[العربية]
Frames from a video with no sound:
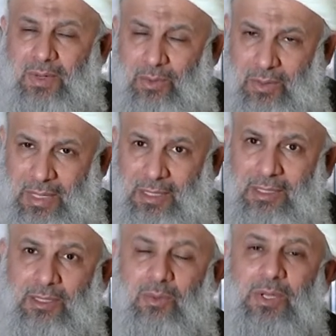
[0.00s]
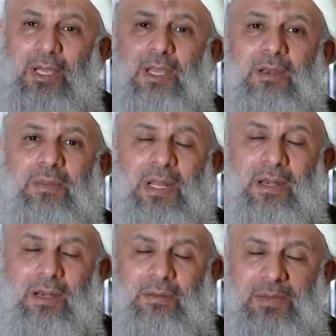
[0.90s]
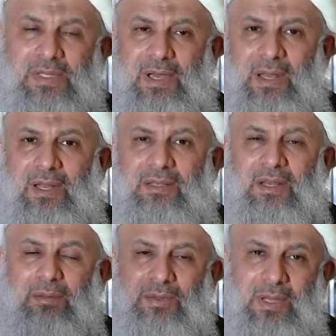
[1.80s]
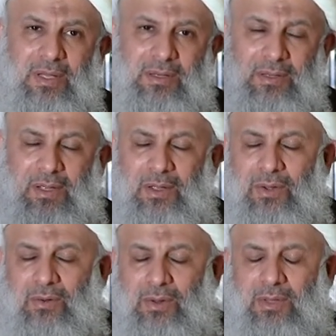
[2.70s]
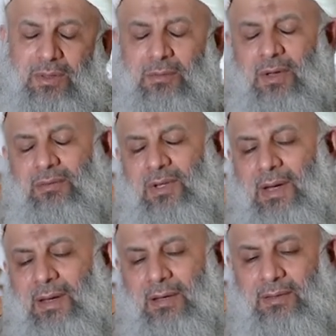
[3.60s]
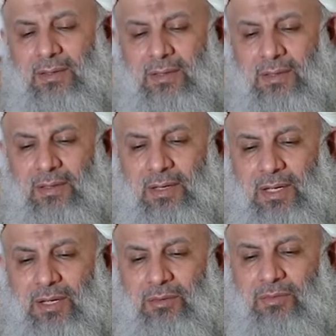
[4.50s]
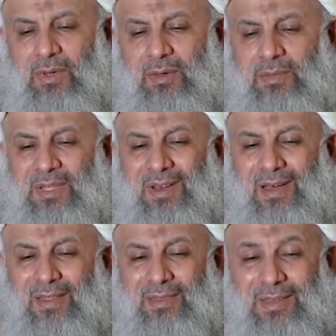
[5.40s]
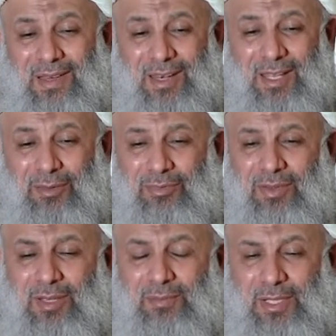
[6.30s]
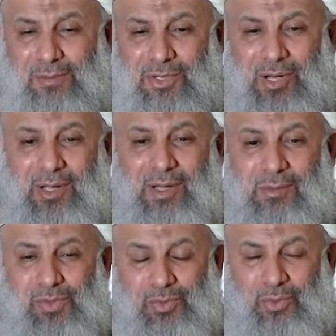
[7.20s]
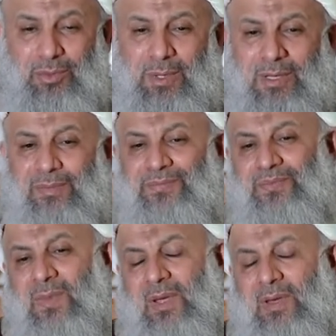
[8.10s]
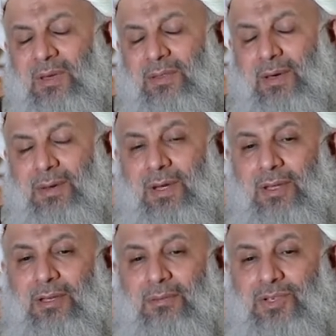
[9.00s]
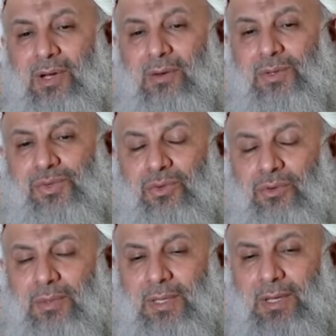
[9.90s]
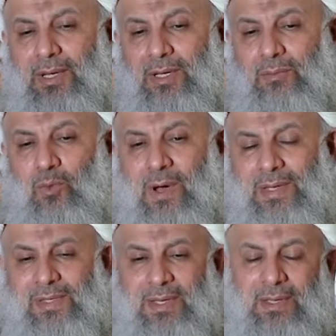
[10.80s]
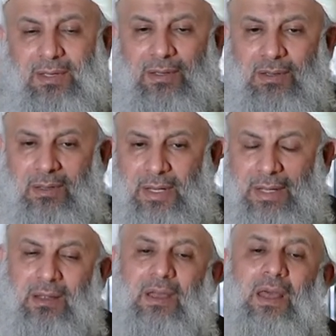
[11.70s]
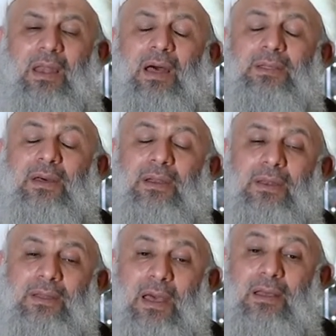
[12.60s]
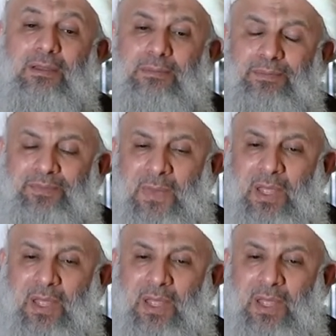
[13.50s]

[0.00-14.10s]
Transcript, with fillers: له ذيل طويل من المسائل التي لا بد أن ورتبها في حياتي فمثل هذا التكليف فيه من المشقة والصعوبة طبعا هذه المشقة والصعوبة هي موازية للخطر الداهم